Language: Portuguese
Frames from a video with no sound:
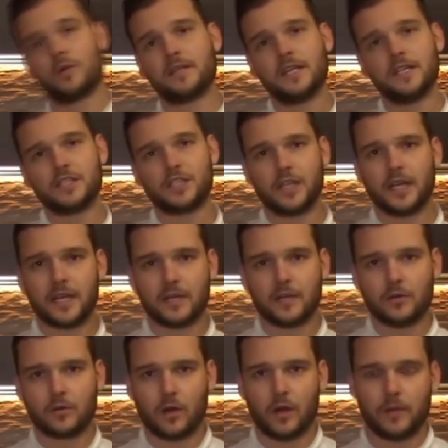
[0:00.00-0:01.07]
Quando ele
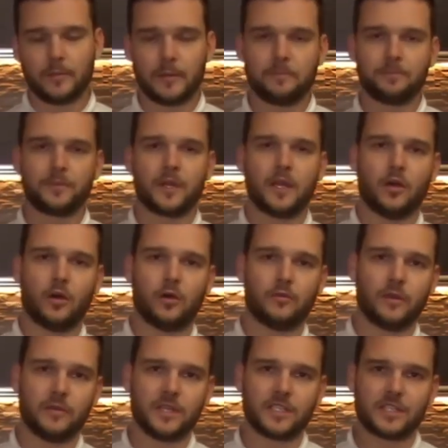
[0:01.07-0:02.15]
chega na Europa,
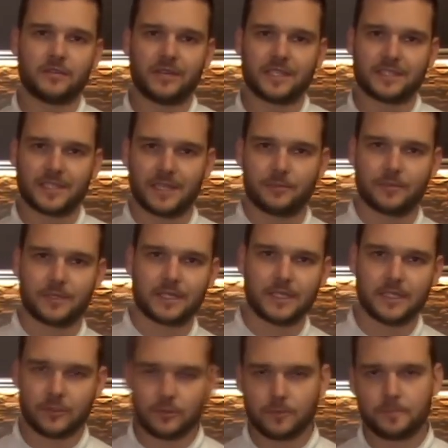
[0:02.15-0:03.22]
obviamente ele vai se
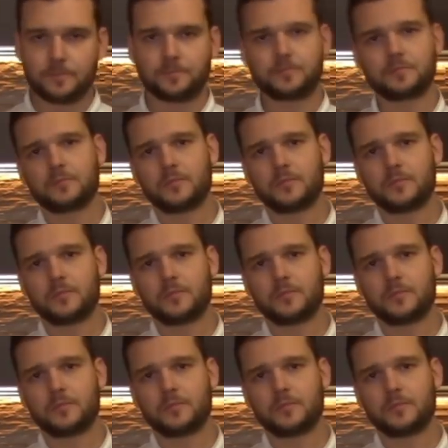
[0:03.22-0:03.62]
adaptando